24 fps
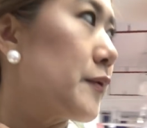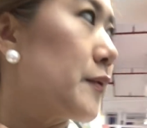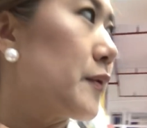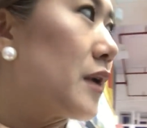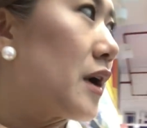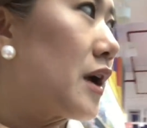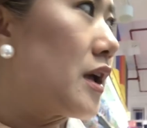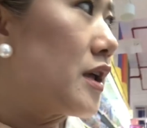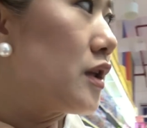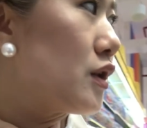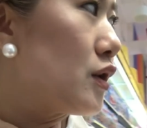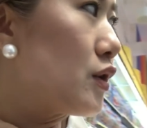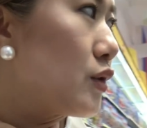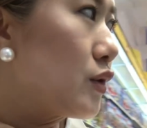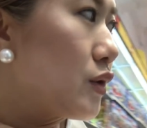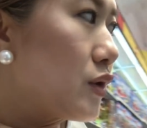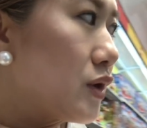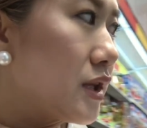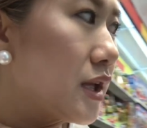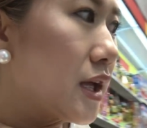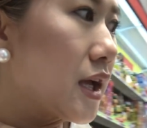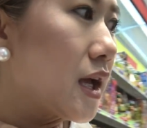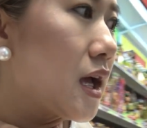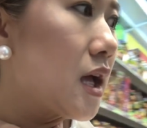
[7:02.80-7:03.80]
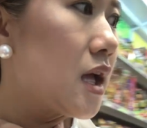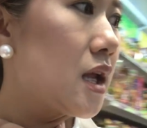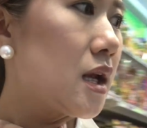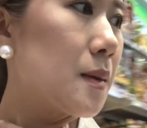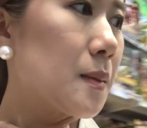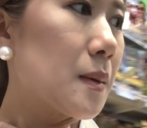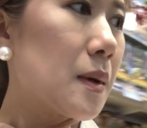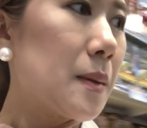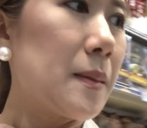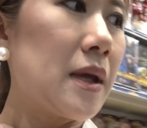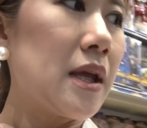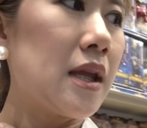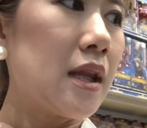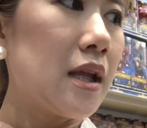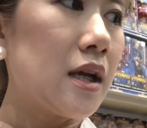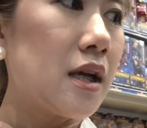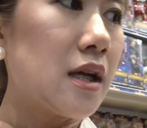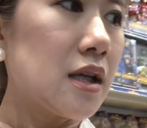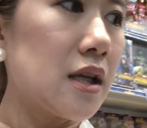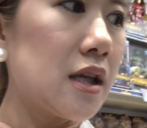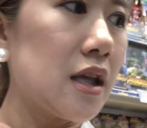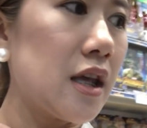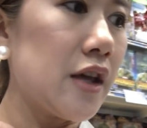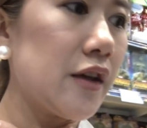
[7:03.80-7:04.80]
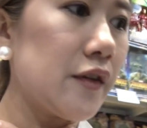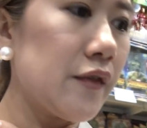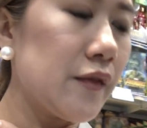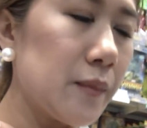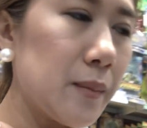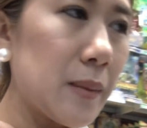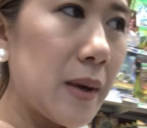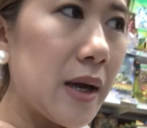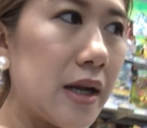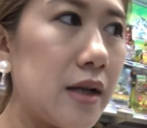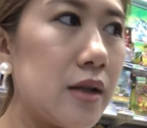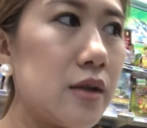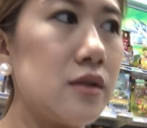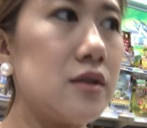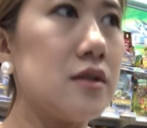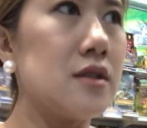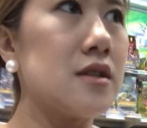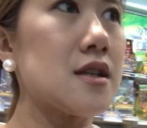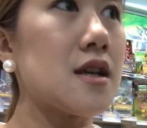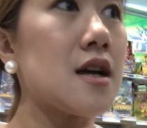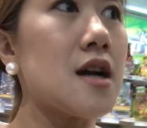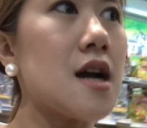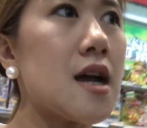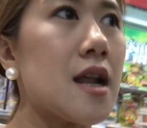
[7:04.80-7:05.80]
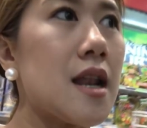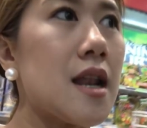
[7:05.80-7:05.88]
Ngayon, naghahanap kami ng gift para dun sa